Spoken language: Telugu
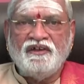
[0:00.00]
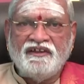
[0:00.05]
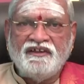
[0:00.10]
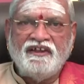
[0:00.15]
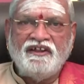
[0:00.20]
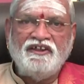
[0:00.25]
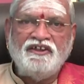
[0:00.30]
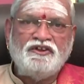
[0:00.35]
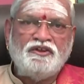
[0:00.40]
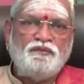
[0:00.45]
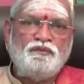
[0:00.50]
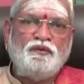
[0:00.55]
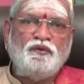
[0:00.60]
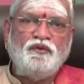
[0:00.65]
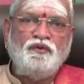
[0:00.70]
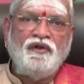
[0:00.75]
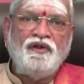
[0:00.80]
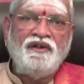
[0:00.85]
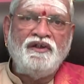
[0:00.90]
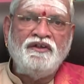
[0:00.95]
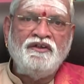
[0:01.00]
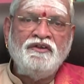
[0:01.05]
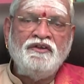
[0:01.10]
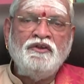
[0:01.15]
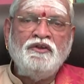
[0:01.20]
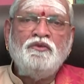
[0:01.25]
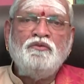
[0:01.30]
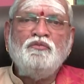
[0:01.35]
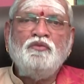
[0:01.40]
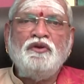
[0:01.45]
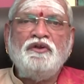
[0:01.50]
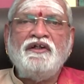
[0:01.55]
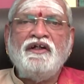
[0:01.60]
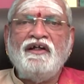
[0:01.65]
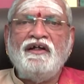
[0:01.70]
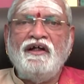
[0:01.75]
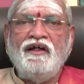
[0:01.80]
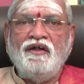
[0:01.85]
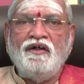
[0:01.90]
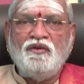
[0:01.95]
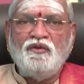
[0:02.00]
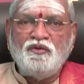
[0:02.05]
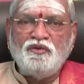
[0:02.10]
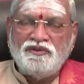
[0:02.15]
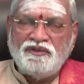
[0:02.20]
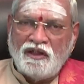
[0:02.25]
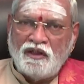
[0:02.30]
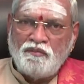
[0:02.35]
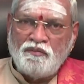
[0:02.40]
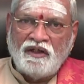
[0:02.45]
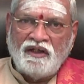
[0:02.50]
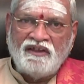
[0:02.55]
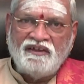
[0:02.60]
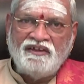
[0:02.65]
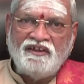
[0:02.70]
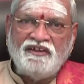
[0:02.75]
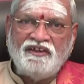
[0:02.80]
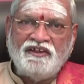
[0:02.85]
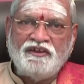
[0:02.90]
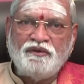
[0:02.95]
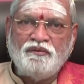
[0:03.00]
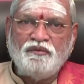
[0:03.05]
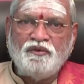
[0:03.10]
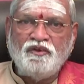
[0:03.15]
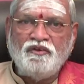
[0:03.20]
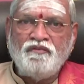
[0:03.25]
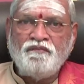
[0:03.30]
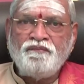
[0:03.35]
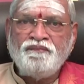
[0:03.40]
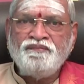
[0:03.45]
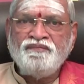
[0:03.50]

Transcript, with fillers: లేదనే చెప్పుకోవాలి ముఖ్యంగా ఉత్తర భారతదేశంలో